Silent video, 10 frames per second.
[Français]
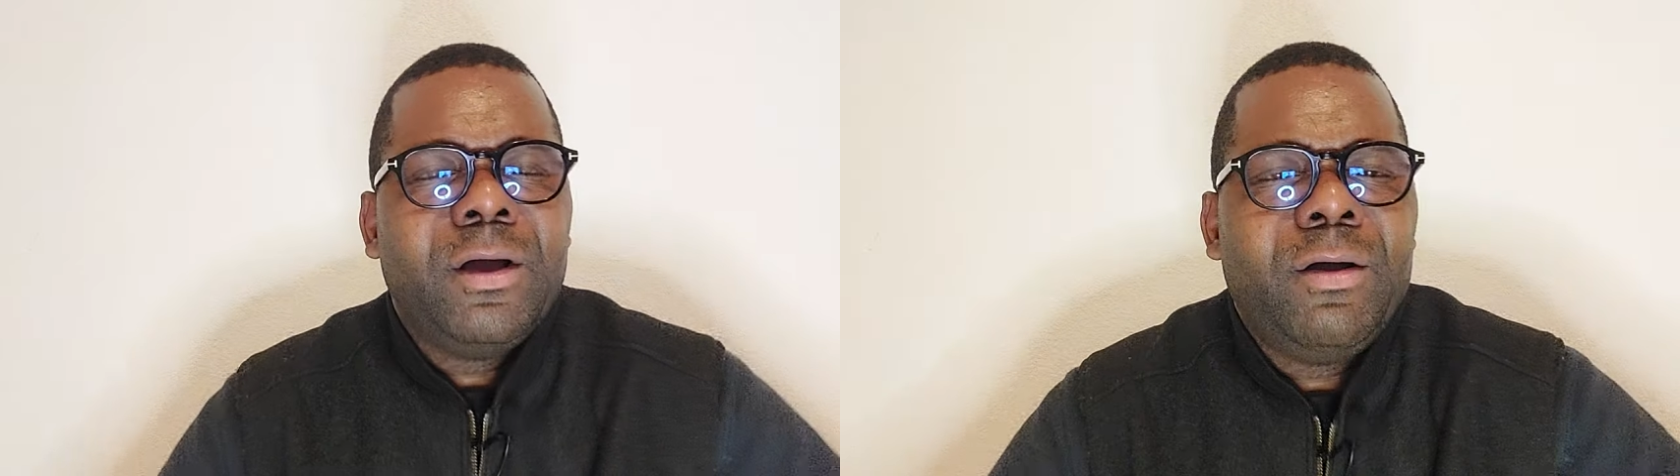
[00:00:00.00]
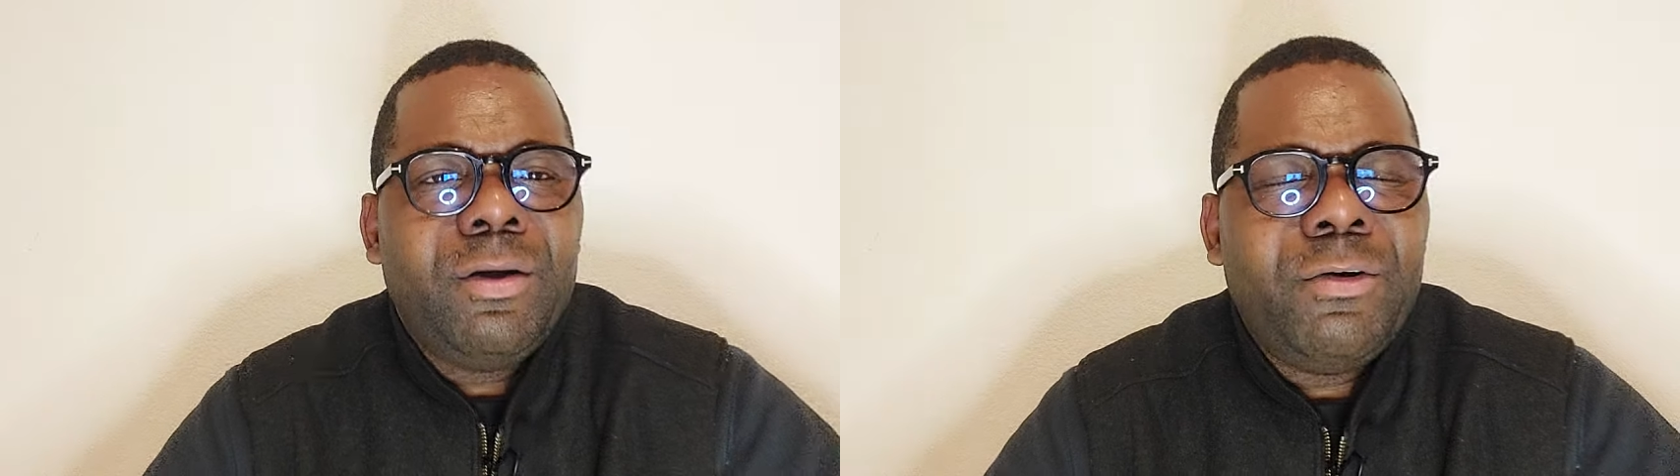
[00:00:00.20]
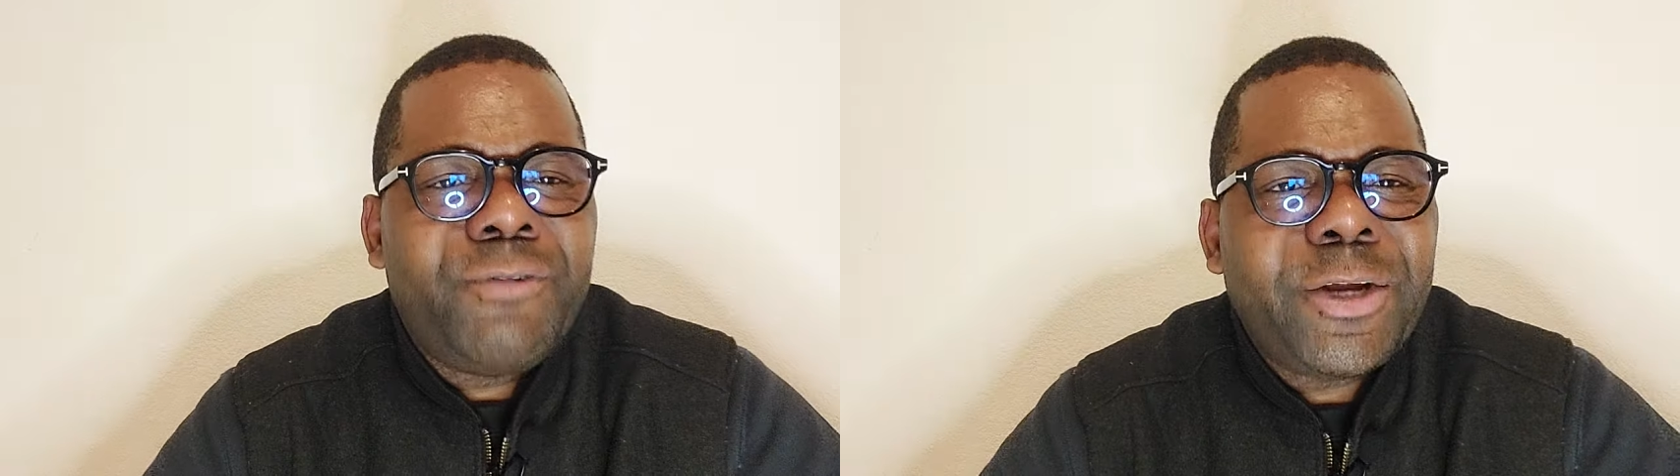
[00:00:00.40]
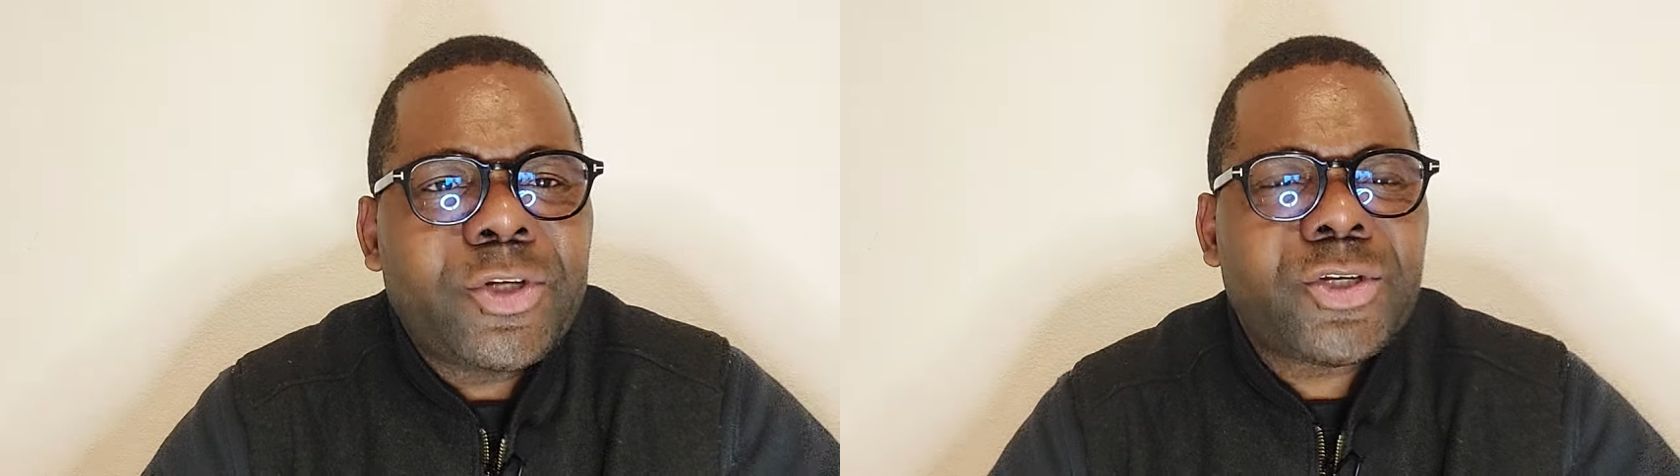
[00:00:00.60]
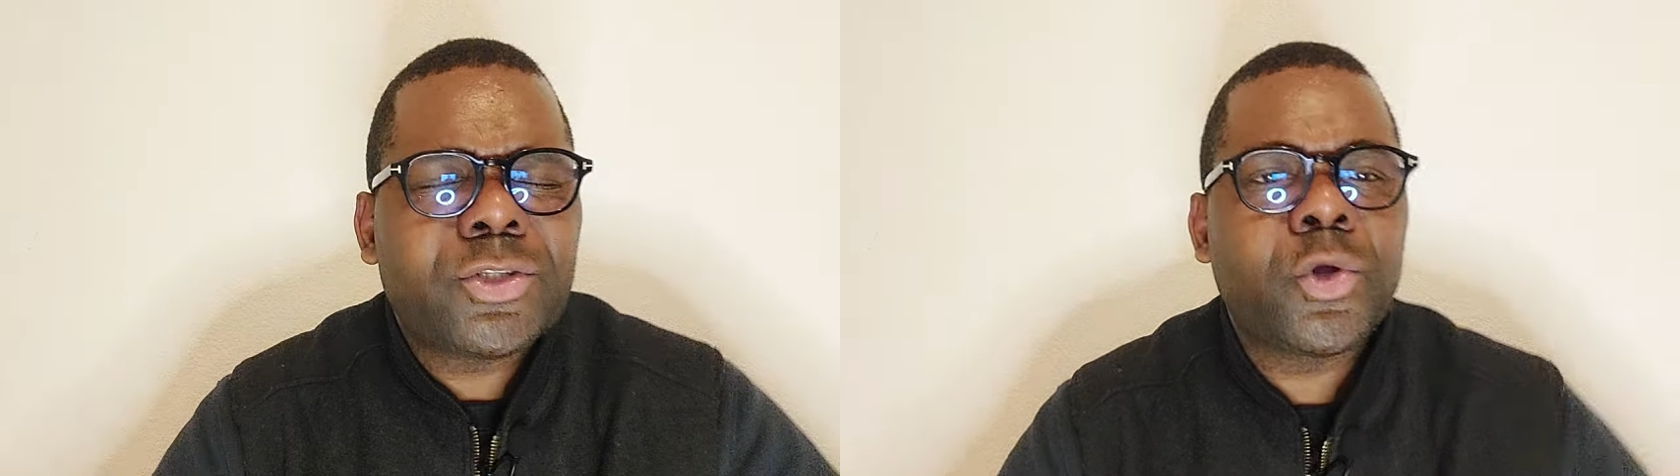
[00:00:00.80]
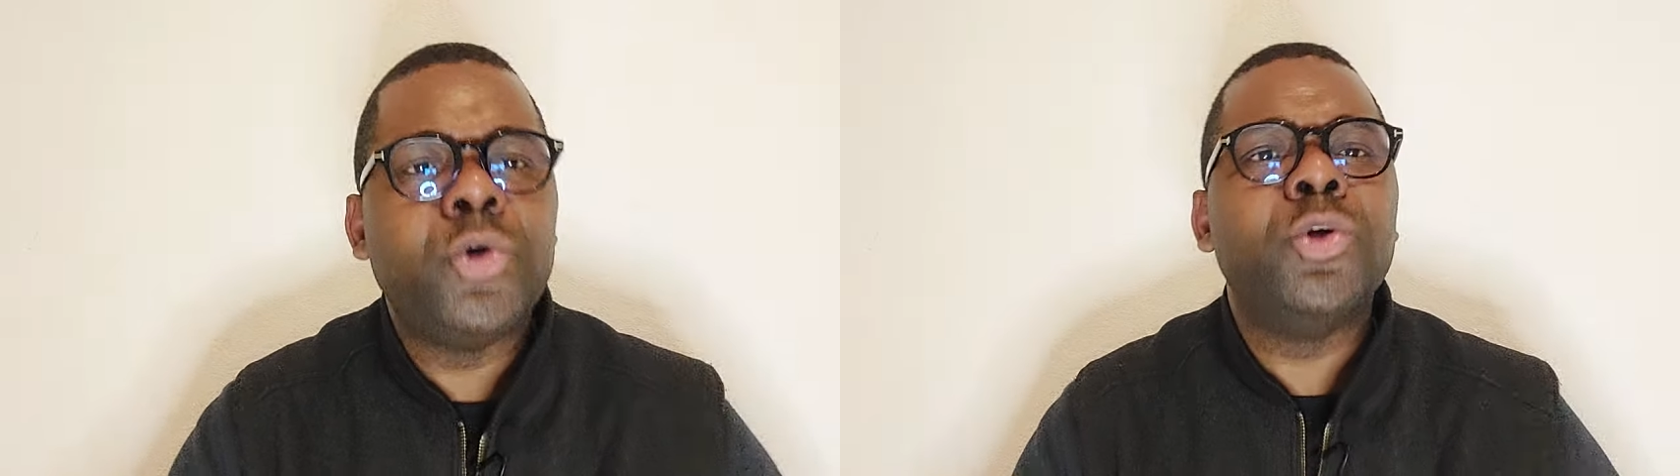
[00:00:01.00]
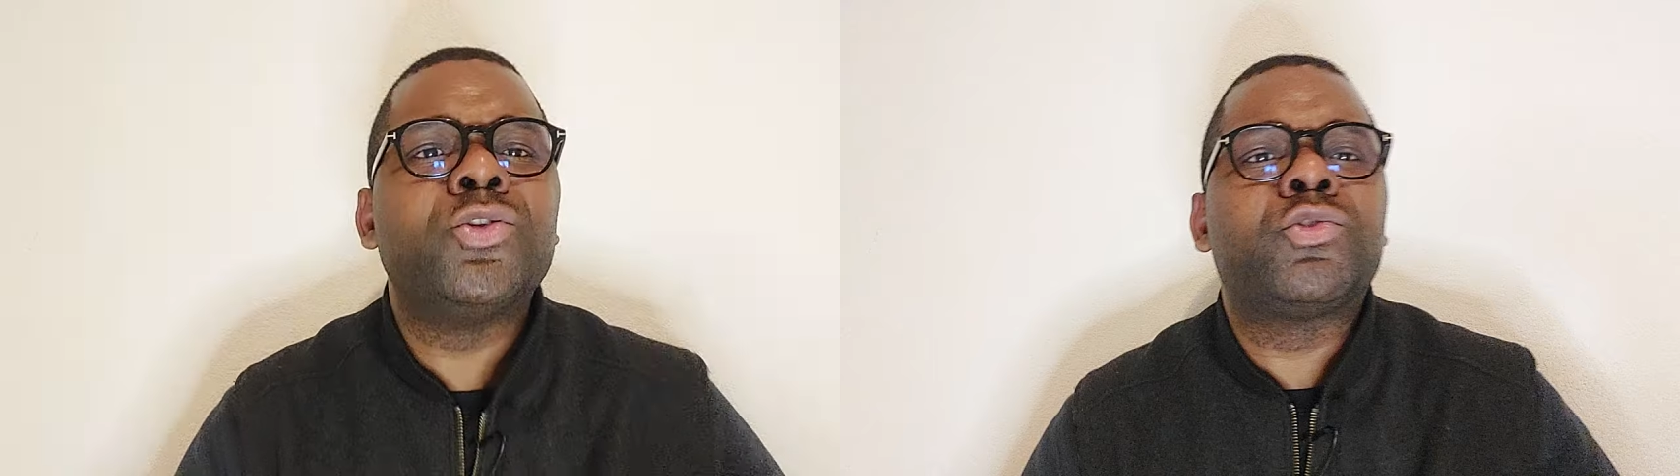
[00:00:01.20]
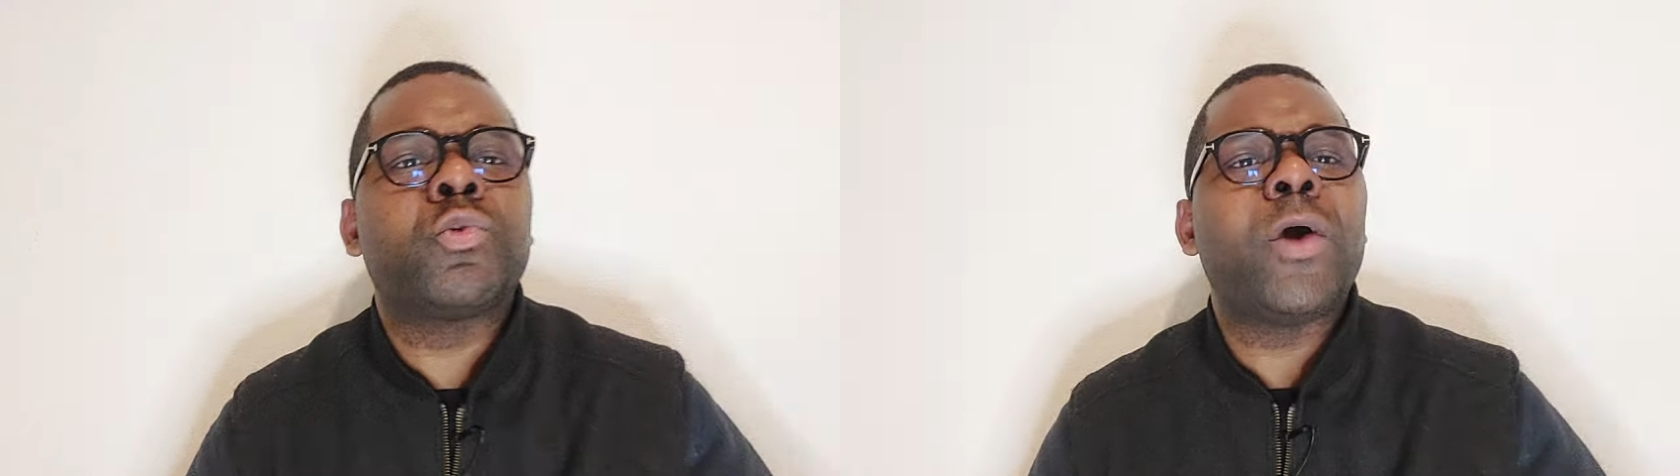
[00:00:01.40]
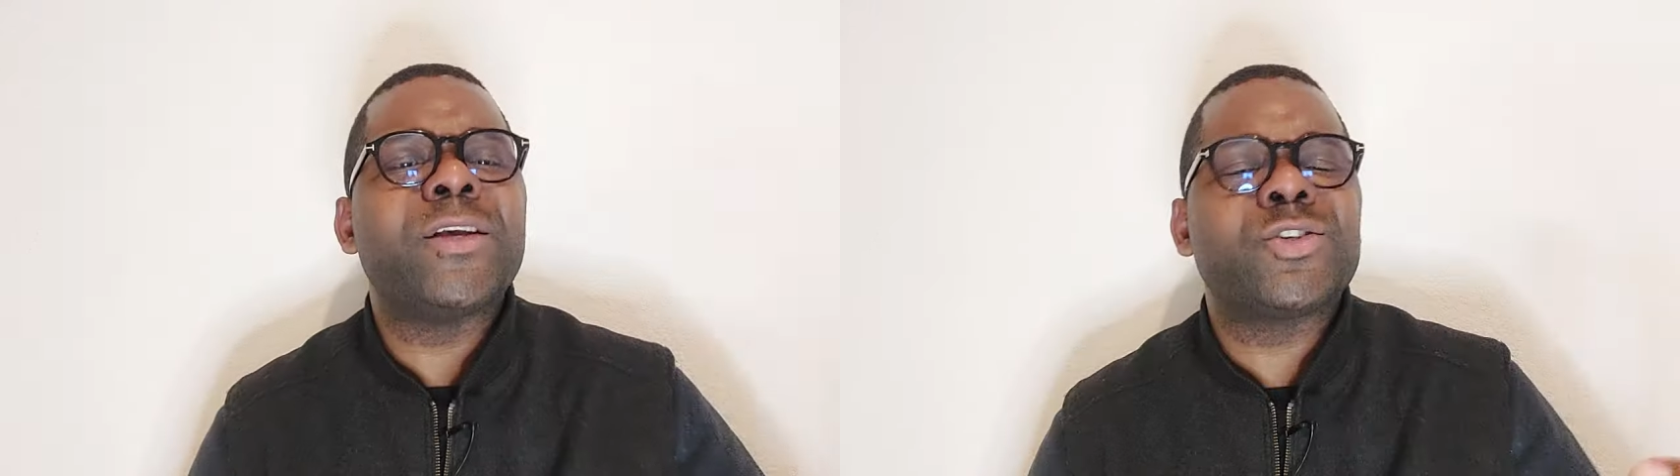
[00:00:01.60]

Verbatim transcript: euh, faire de sorte que le droit